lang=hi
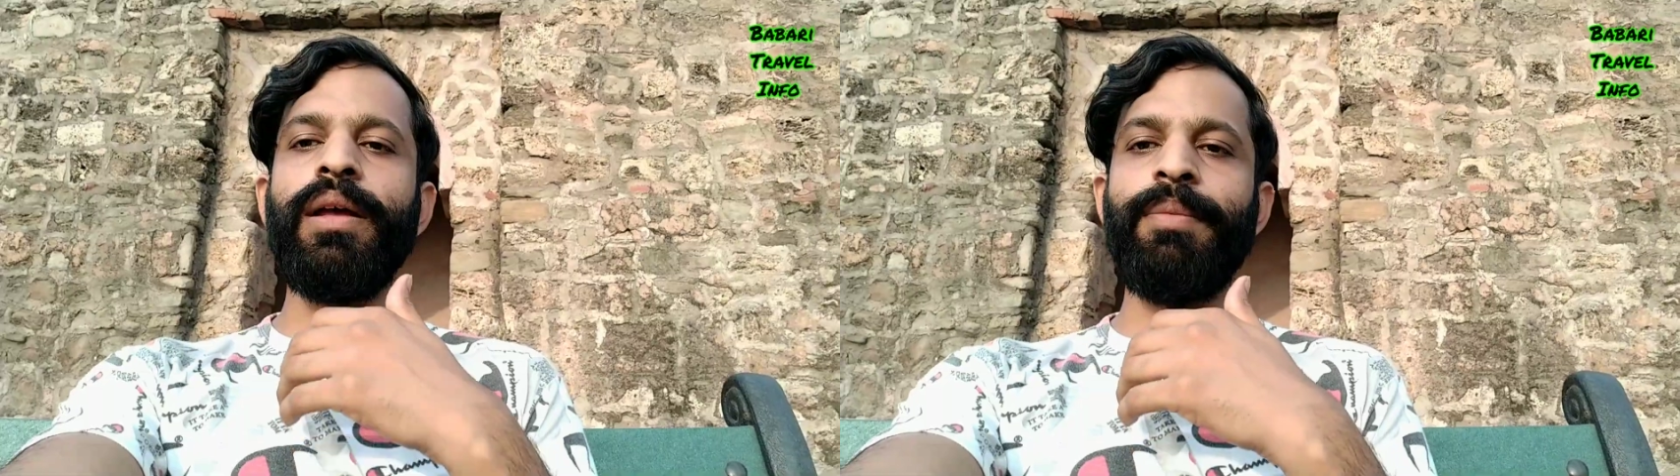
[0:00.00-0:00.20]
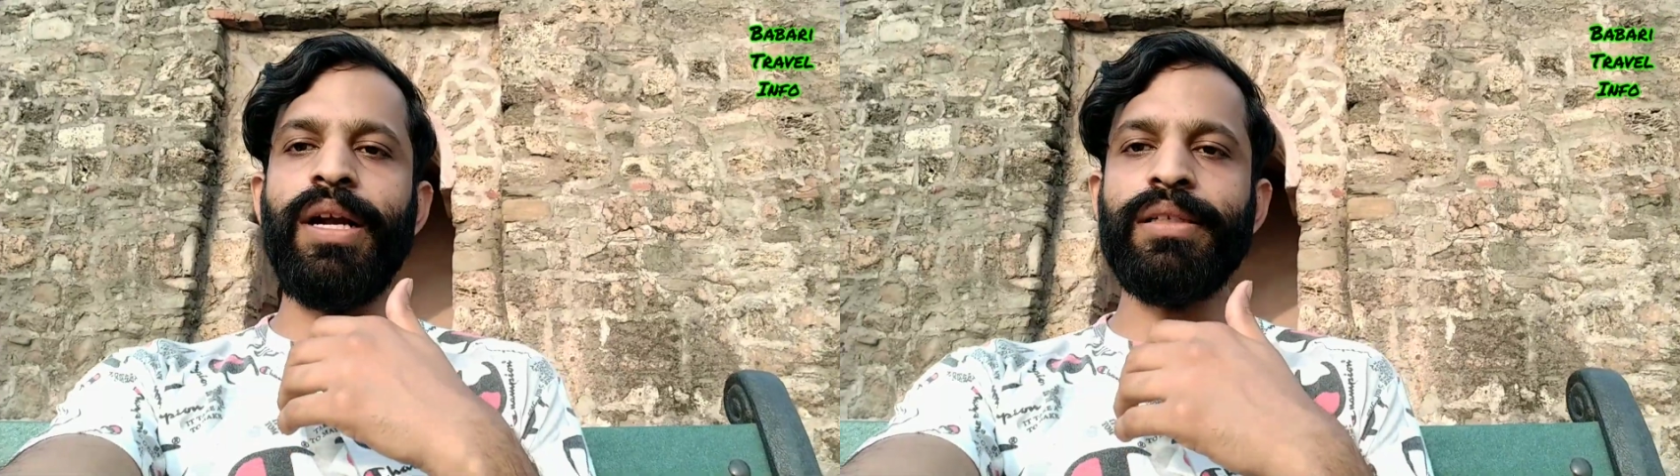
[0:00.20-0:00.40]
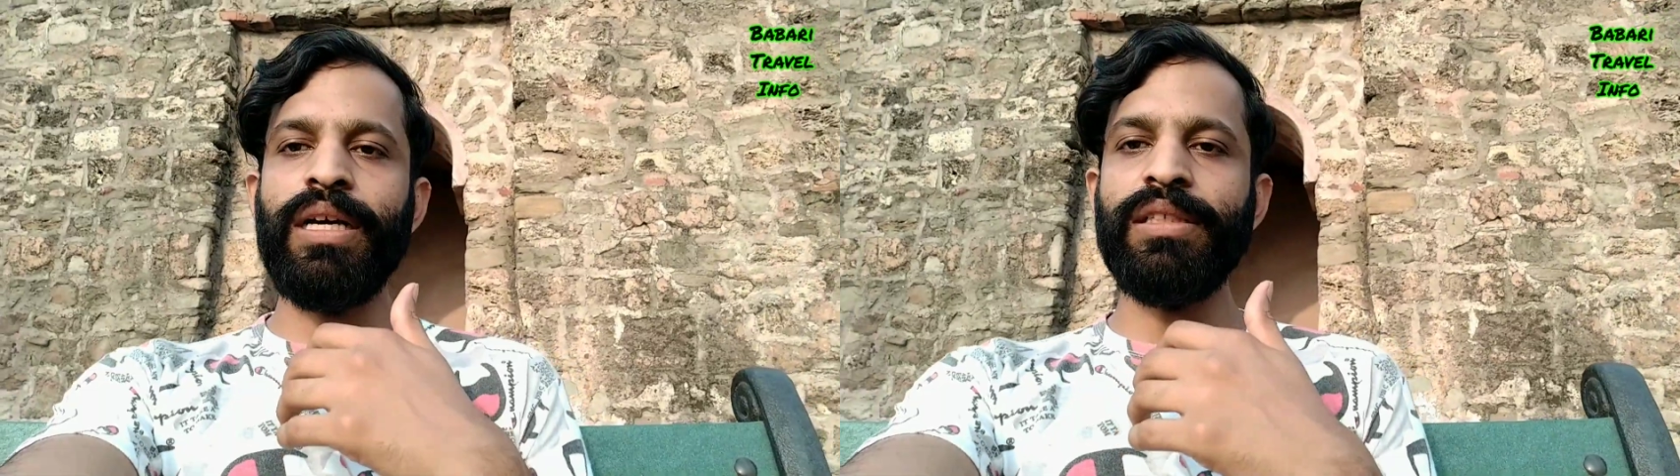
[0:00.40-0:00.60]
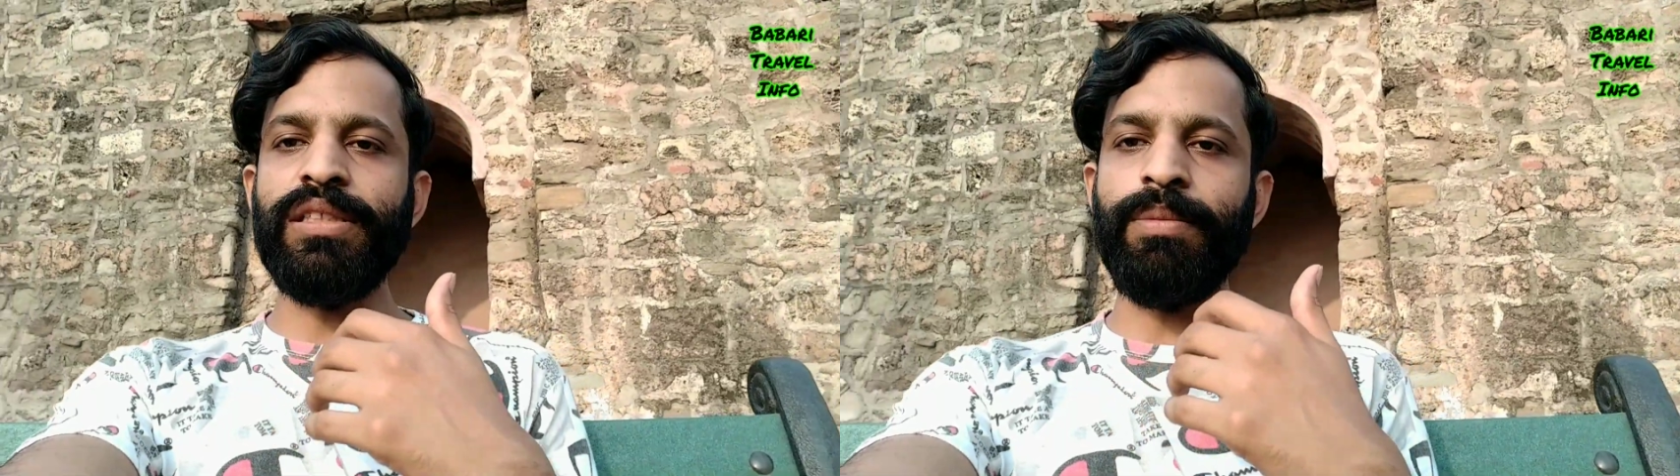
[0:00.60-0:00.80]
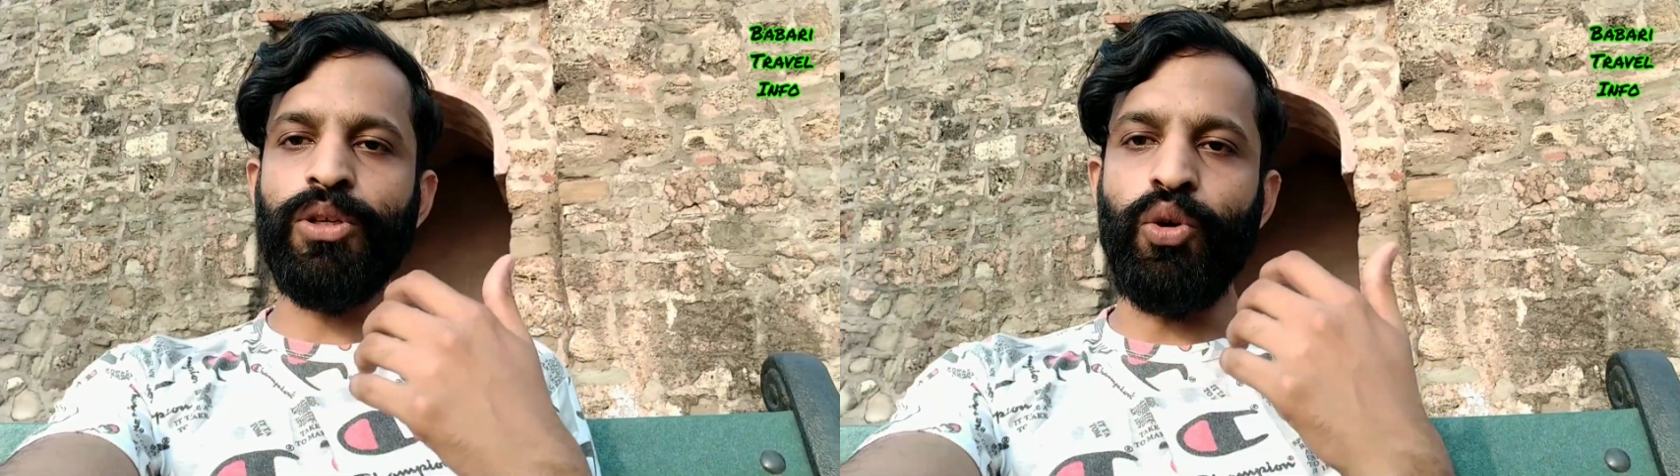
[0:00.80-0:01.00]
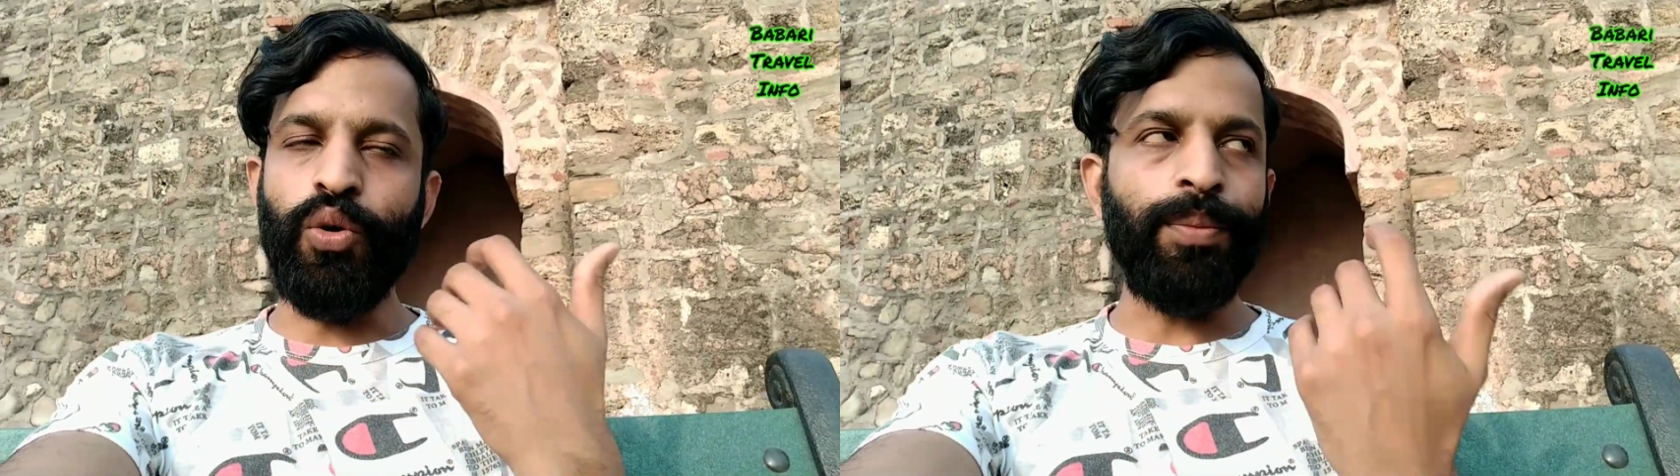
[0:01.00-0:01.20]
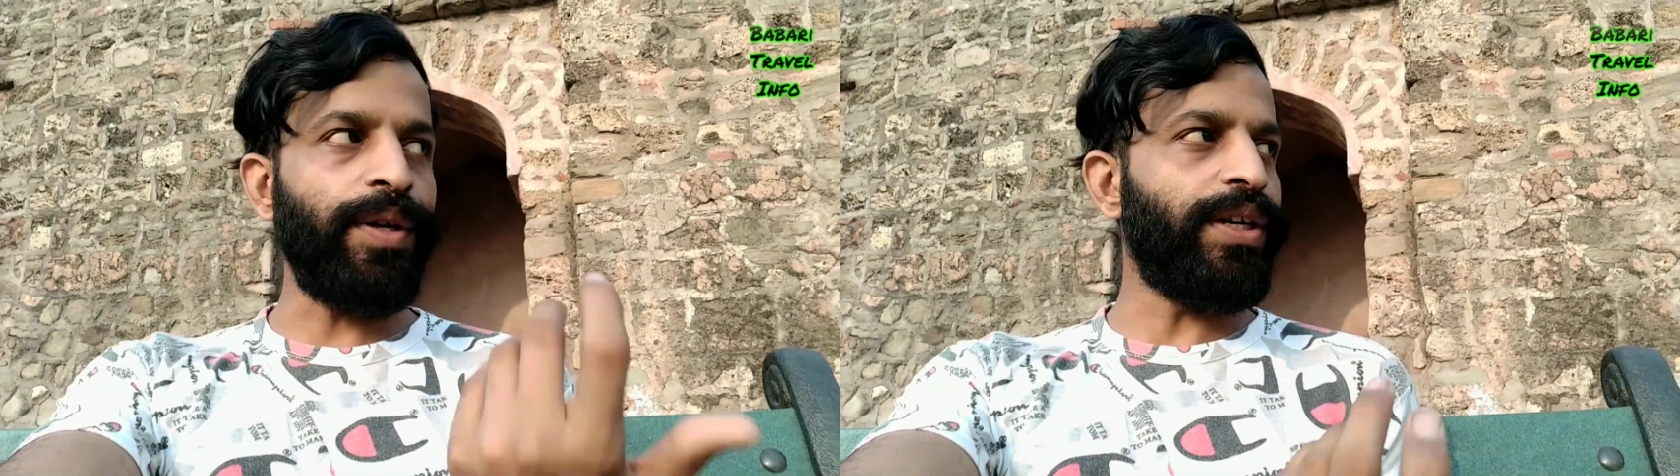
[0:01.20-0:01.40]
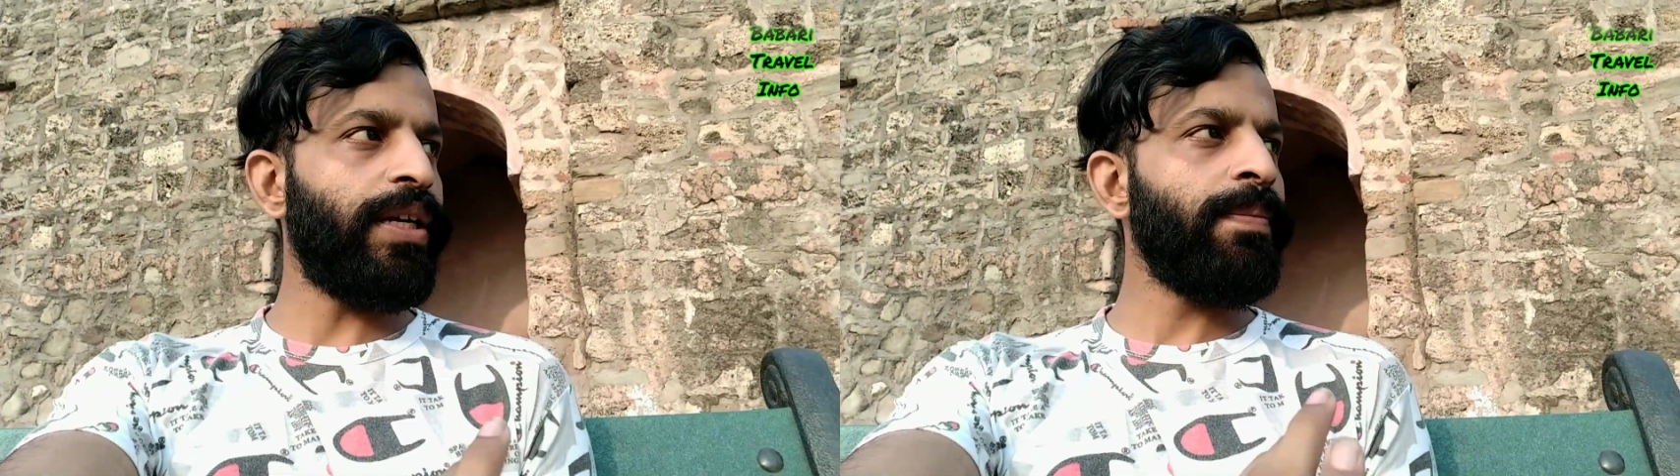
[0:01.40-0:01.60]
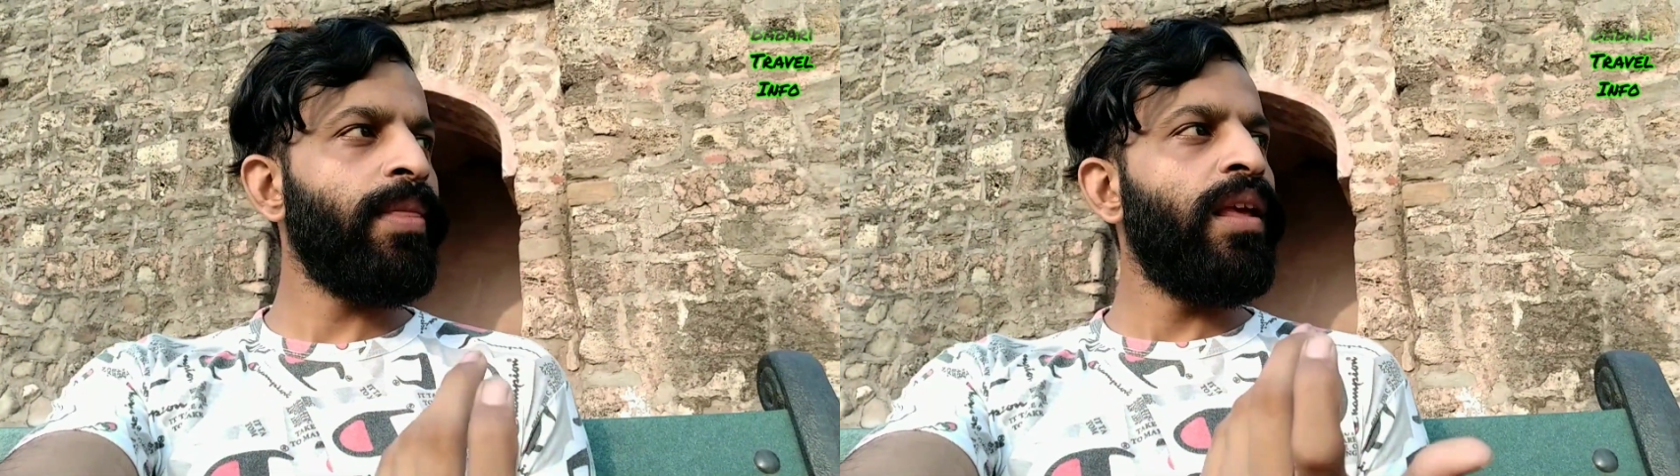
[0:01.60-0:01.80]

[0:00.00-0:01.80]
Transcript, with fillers: इमरान खान साहब की गवर्नमेंट है